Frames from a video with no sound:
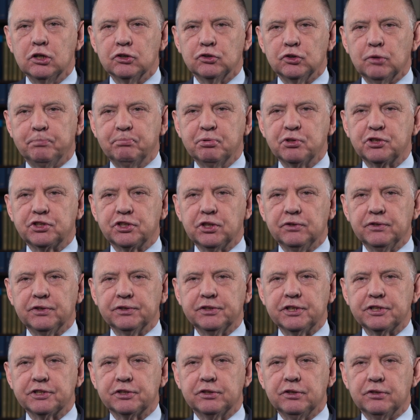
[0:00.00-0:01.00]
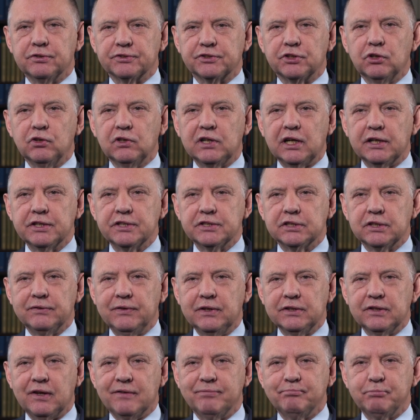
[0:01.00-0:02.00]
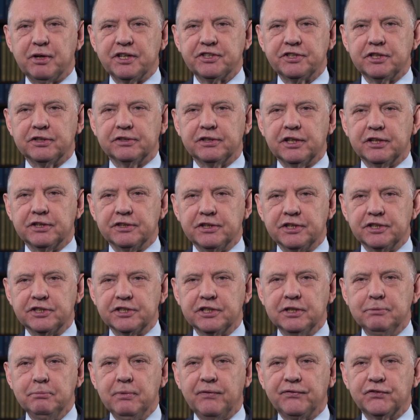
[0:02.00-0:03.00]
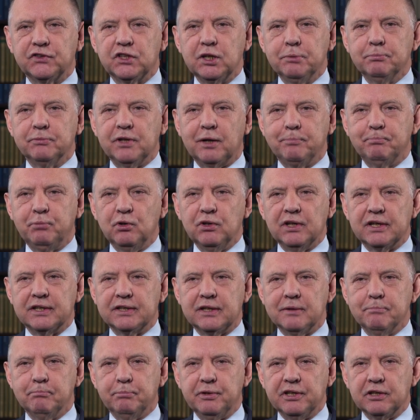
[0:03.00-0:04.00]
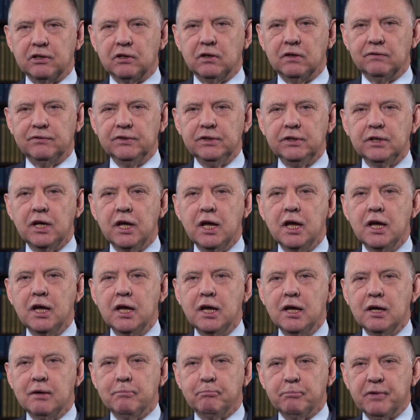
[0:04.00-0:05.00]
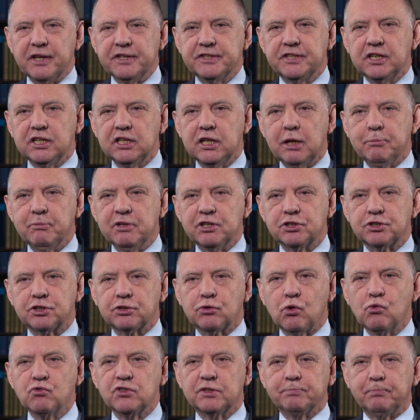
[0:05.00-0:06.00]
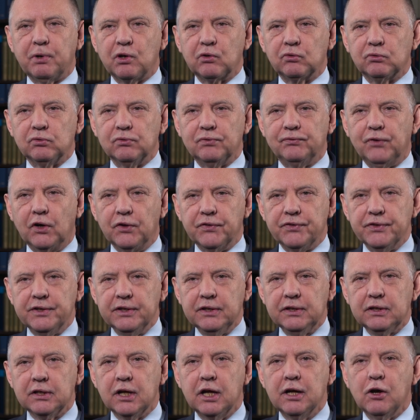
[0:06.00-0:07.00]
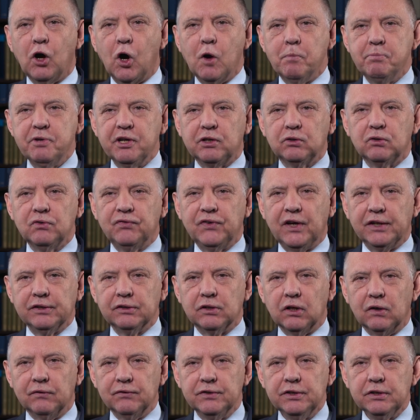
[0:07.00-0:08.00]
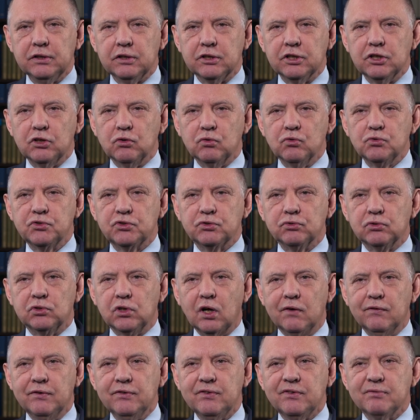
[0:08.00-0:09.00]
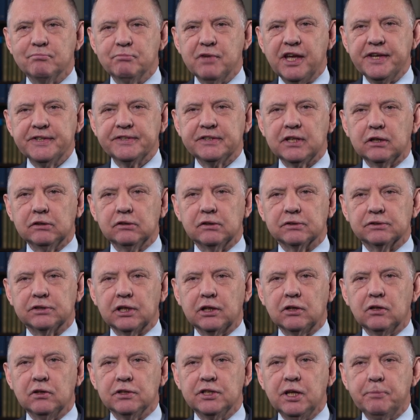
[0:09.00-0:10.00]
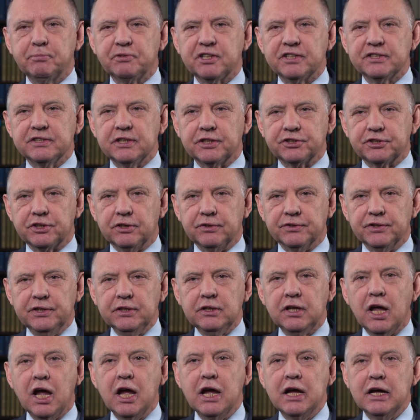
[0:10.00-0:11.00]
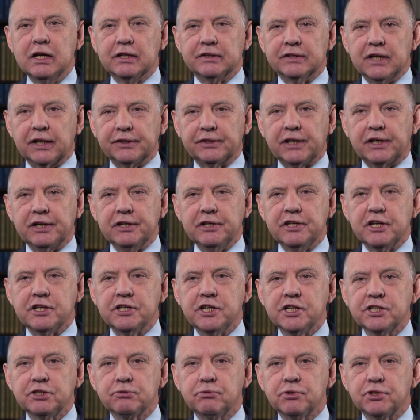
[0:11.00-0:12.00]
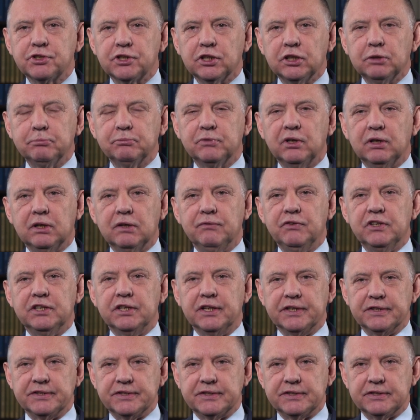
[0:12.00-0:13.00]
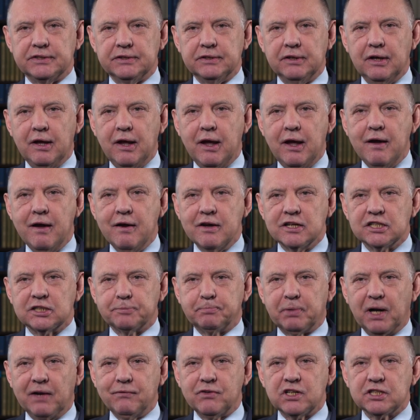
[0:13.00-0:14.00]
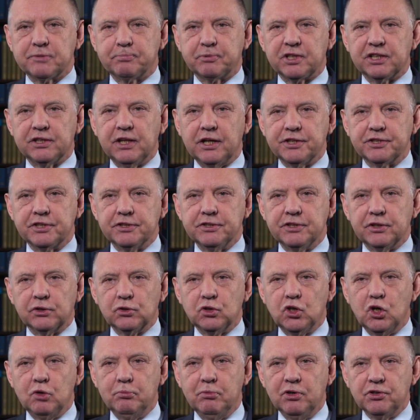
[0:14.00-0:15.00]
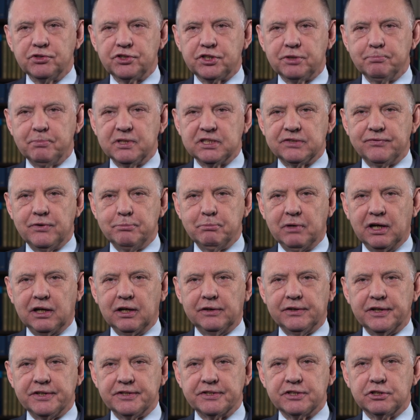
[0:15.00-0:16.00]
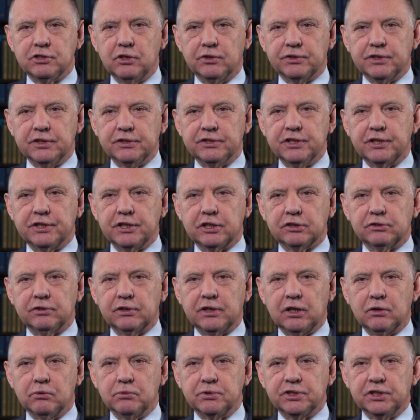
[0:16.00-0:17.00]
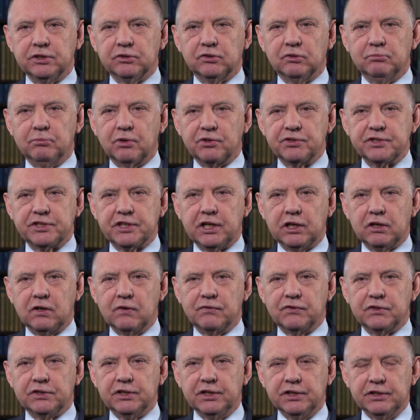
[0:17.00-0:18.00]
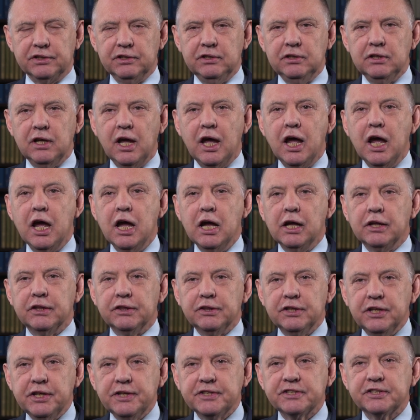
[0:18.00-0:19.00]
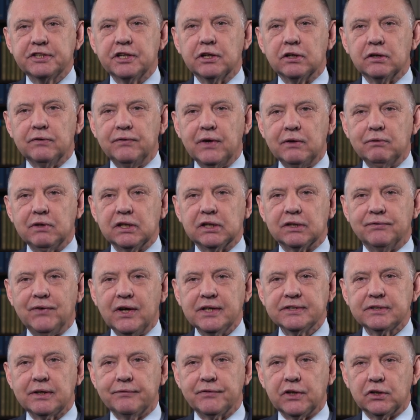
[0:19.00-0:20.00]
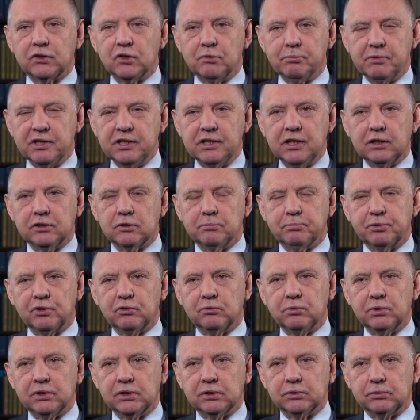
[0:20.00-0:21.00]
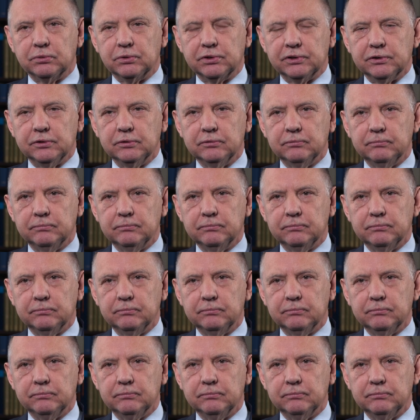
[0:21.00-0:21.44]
Dopuszczono też do zlokalizowania w pasie technicznym, w tym na polach kempingowych, m.in. szkół sportów wodnych, obiektów handlowych i usługowych w miejscach do tego nieprzeznaczonych na terenie niezgłoszonym do ewidencji. W sprawach sprzedaży nieruchomości bez wymaganej zgody dyrektora Urzędu Morskiego w Gdyni NIK skierowała dwa zawiadomienia do prokuratury.